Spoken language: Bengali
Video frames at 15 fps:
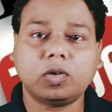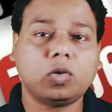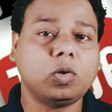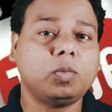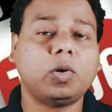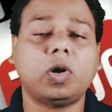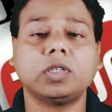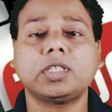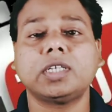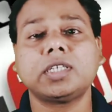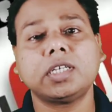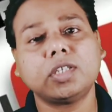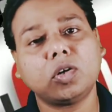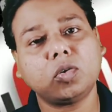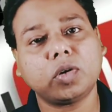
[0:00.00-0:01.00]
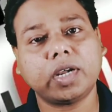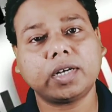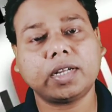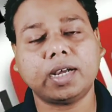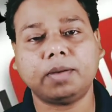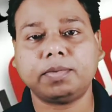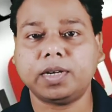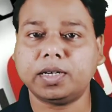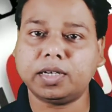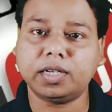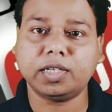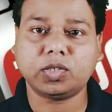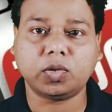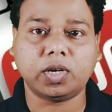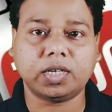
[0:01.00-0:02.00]
খুব হতাশাজনক একটা আপডেট
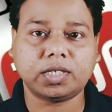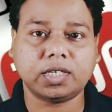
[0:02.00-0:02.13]
নিয়ে চলে